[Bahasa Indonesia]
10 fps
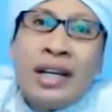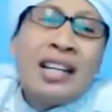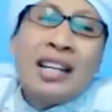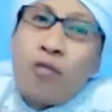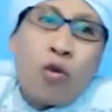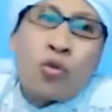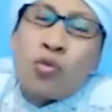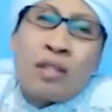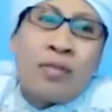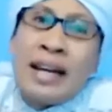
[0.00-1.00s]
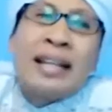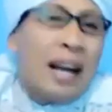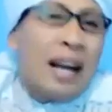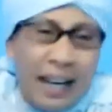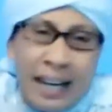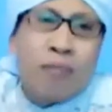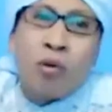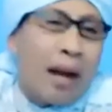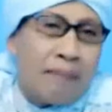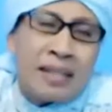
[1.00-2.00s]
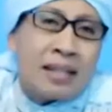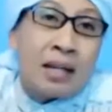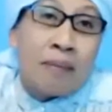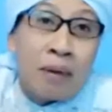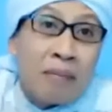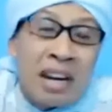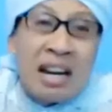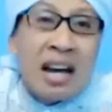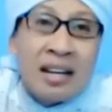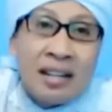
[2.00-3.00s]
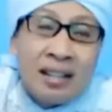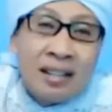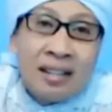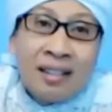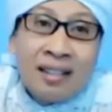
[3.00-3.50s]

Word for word: Kita jangan fokus sudah wayang, yang lain pun apa saja permainan hari ini.